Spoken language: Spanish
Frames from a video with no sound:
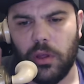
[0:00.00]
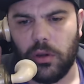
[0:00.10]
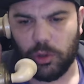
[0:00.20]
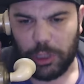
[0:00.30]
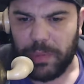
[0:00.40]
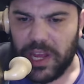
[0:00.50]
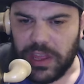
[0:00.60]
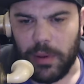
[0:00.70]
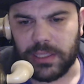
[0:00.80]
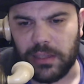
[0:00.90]
¿No te parece
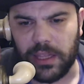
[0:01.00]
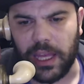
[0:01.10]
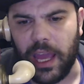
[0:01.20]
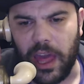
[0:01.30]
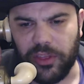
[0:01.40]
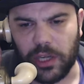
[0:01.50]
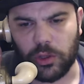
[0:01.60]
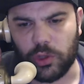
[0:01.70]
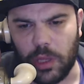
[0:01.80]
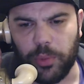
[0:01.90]
bastante que cada
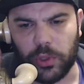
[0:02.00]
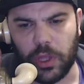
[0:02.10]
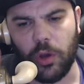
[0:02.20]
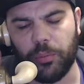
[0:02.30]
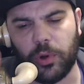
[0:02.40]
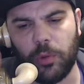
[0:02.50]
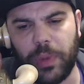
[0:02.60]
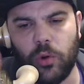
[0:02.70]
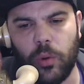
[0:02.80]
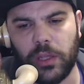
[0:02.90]
cierto tiempo te compro ropa
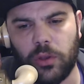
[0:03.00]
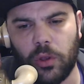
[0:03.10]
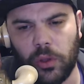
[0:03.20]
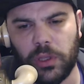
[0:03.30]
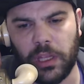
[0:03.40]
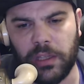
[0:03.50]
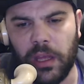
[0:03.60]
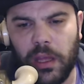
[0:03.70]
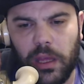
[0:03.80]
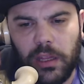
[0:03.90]
nueva y todo y
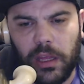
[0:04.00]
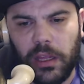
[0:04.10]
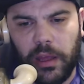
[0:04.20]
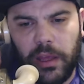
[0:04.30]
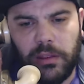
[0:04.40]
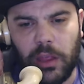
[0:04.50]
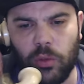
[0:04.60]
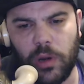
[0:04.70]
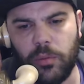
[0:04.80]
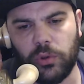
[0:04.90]
te
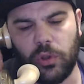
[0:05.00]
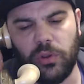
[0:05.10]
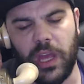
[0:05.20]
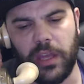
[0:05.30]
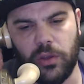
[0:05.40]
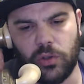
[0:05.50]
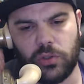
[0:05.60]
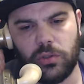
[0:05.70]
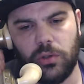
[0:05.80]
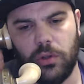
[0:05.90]
dura un montón de
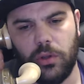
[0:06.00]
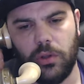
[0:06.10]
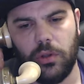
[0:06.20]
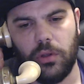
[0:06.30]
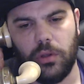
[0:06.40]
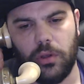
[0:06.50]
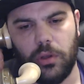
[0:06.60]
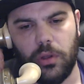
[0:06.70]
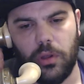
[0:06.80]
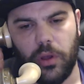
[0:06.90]
años?
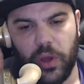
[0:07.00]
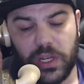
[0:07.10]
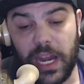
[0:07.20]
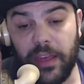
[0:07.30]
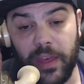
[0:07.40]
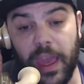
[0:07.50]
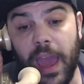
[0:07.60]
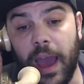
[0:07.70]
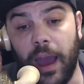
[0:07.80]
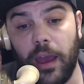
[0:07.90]
Es la
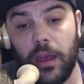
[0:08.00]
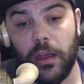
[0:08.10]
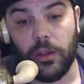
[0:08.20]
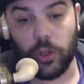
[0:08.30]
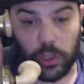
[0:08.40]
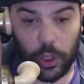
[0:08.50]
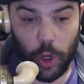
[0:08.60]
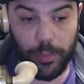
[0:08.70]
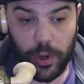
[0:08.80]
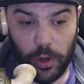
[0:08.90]
idea. Yo te
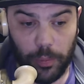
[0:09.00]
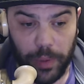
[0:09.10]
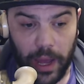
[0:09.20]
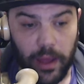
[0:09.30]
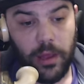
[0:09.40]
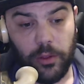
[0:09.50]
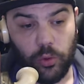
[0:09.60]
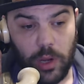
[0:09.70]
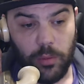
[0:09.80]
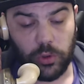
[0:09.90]
compro ropa,
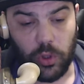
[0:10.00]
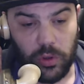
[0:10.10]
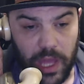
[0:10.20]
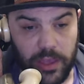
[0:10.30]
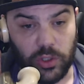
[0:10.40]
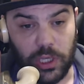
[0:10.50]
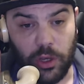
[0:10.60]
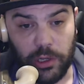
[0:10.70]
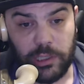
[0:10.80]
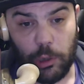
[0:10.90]
dura un montón de años y
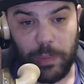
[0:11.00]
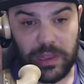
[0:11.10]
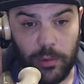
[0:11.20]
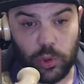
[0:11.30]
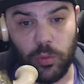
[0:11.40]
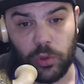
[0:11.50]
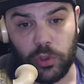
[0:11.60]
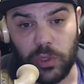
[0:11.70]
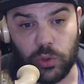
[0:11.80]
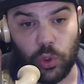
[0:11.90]
con esa ropa hacemos un
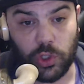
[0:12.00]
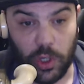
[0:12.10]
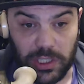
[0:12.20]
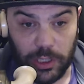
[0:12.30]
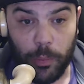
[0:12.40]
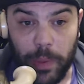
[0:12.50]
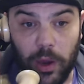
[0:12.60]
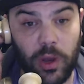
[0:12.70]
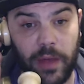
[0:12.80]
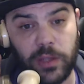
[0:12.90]
montón de excursiones y yo
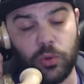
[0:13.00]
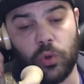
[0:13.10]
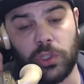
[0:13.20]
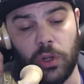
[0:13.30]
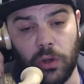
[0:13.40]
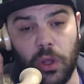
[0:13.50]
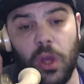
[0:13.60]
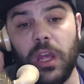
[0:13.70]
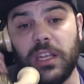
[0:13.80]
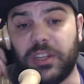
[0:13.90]
pago cada excursión.
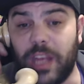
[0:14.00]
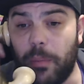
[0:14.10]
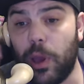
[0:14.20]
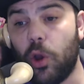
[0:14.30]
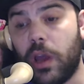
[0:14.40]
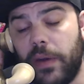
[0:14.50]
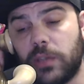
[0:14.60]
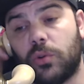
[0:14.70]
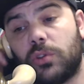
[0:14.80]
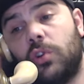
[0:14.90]
Si ya pago cada
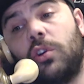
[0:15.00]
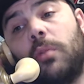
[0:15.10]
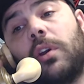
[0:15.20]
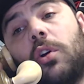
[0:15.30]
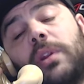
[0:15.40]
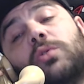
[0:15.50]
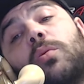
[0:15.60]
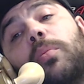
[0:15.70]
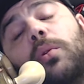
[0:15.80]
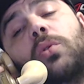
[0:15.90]
excursión, no me cobres
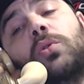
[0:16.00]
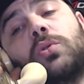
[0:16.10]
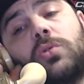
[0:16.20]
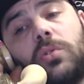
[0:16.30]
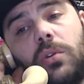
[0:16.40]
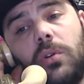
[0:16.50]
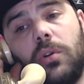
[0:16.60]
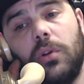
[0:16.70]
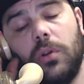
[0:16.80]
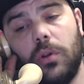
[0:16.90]
un plus.
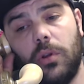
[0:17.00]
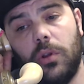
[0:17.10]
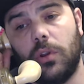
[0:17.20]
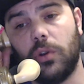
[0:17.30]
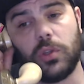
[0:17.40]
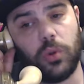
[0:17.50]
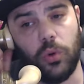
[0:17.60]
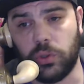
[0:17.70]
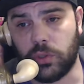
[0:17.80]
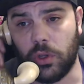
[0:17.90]
No es
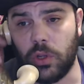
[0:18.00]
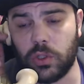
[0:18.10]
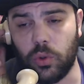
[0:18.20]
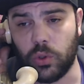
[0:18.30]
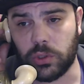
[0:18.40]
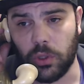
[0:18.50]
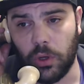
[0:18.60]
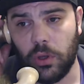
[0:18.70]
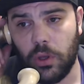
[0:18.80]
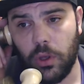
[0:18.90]
justo, no es justo.
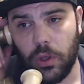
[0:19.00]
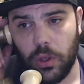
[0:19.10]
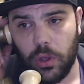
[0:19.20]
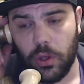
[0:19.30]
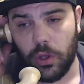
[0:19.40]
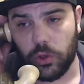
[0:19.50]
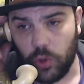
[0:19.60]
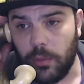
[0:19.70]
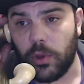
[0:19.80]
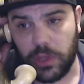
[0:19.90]
Yo
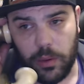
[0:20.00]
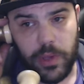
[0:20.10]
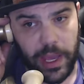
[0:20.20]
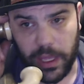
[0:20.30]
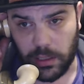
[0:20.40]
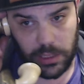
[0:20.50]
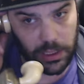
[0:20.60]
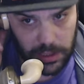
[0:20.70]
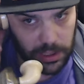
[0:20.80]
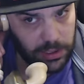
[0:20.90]
al monte voy a ir, sí,
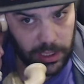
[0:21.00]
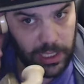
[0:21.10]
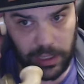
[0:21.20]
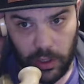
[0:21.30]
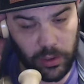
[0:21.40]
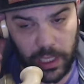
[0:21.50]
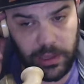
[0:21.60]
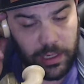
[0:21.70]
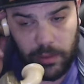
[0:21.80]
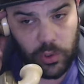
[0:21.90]
sí, sí, ya tengo, ya
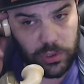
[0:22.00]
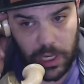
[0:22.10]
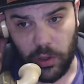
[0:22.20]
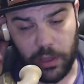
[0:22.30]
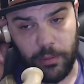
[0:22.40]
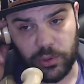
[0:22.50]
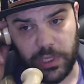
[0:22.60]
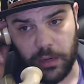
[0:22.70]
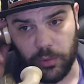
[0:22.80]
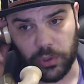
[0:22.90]
tenemos, claro que vamos a ir
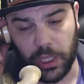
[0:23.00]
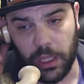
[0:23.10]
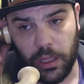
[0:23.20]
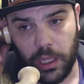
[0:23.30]
al monte.